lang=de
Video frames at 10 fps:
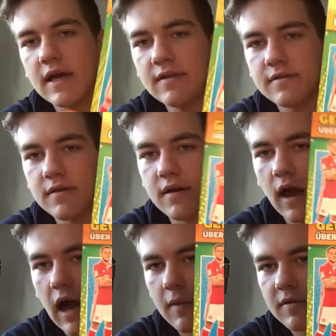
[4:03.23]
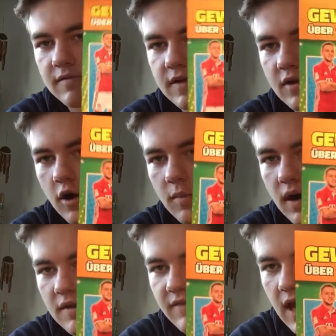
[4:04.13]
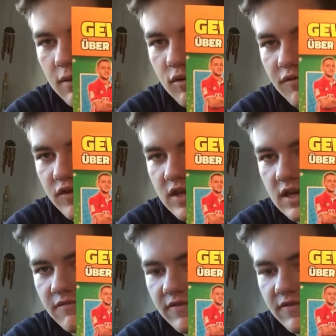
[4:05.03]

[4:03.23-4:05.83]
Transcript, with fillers: hinten haben wir nochmal Werbung für die